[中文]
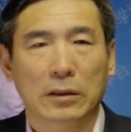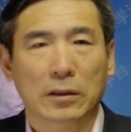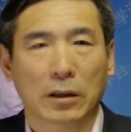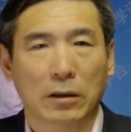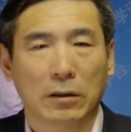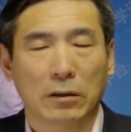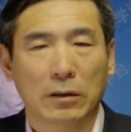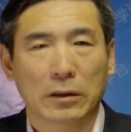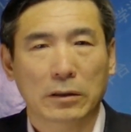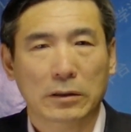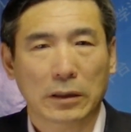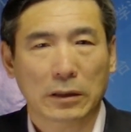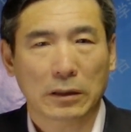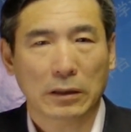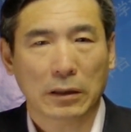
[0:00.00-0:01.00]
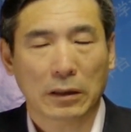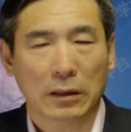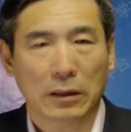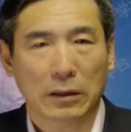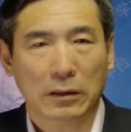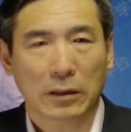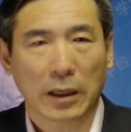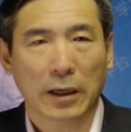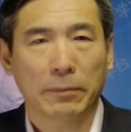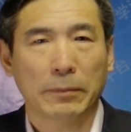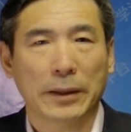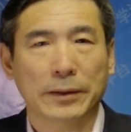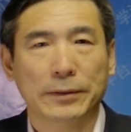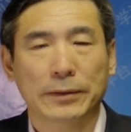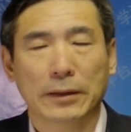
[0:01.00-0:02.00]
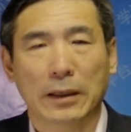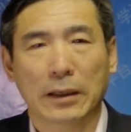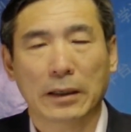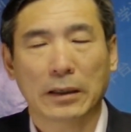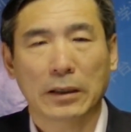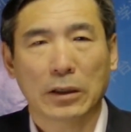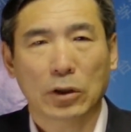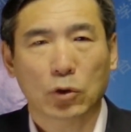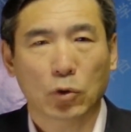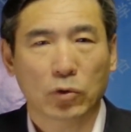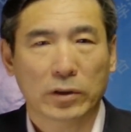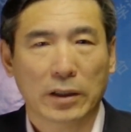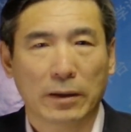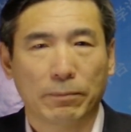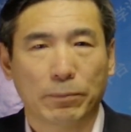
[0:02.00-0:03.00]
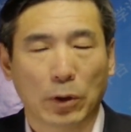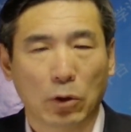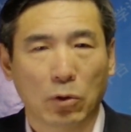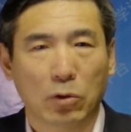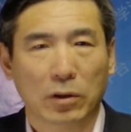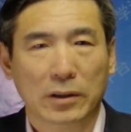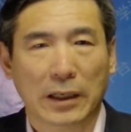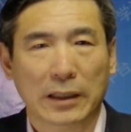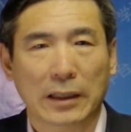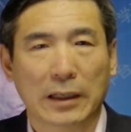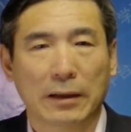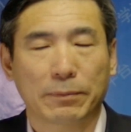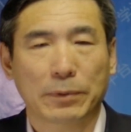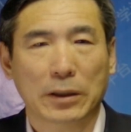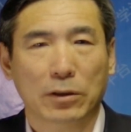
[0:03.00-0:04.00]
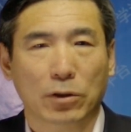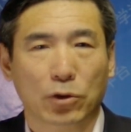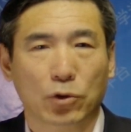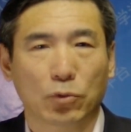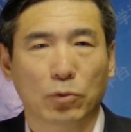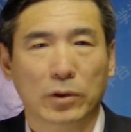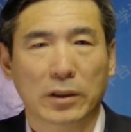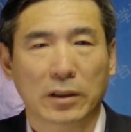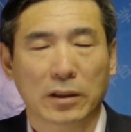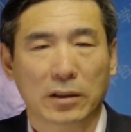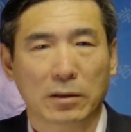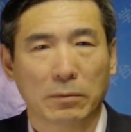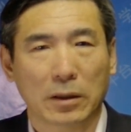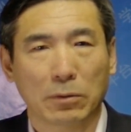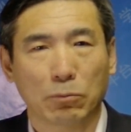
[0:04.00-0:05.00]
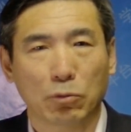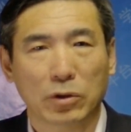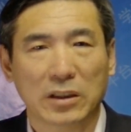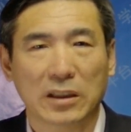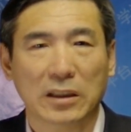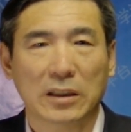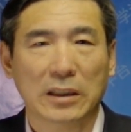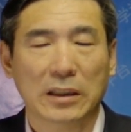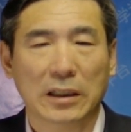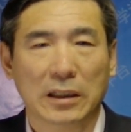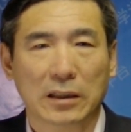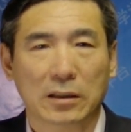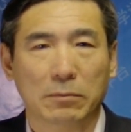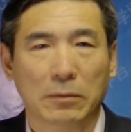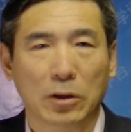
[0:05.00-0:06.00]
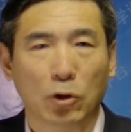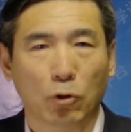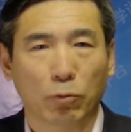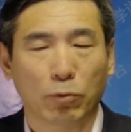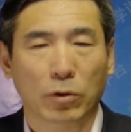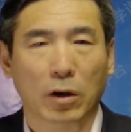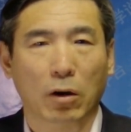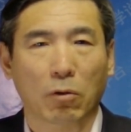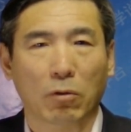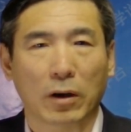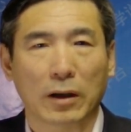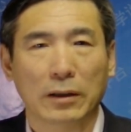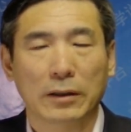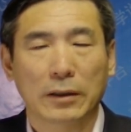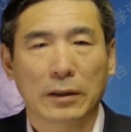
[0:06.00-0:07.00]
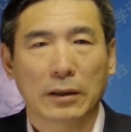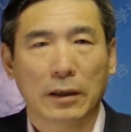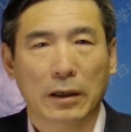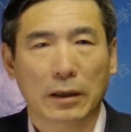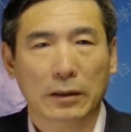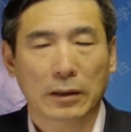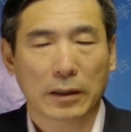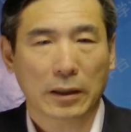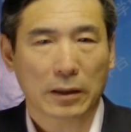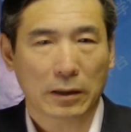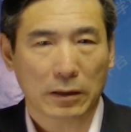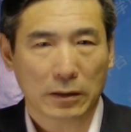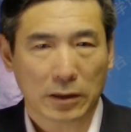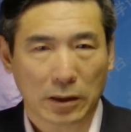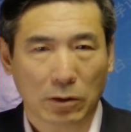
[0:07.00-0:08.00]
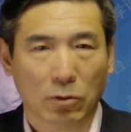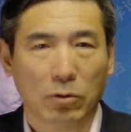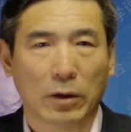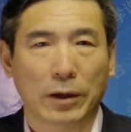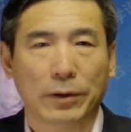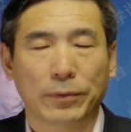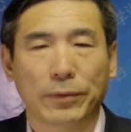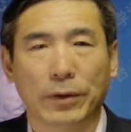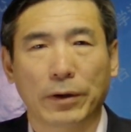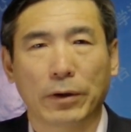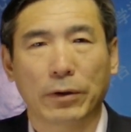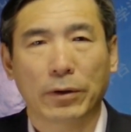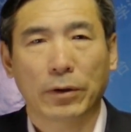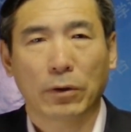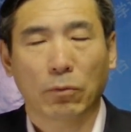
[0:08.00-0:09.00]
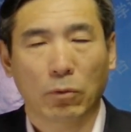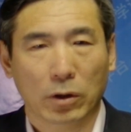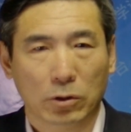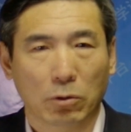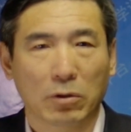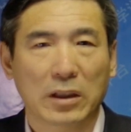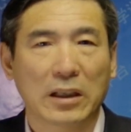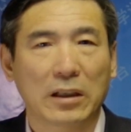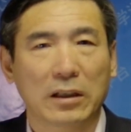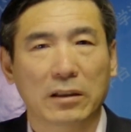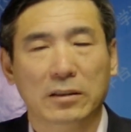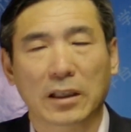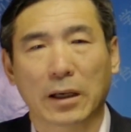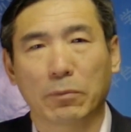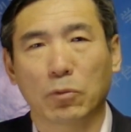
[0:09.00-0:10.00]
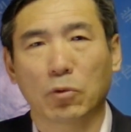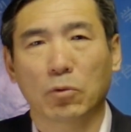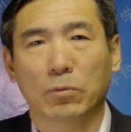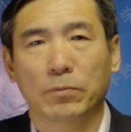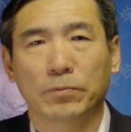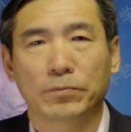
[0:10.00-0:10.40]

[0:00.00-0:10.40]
到这个天安门啊，中间包括大家比较熟悉的什么木樨地呀、什么六部口啊，啊，那个情况啊，我都历历在目。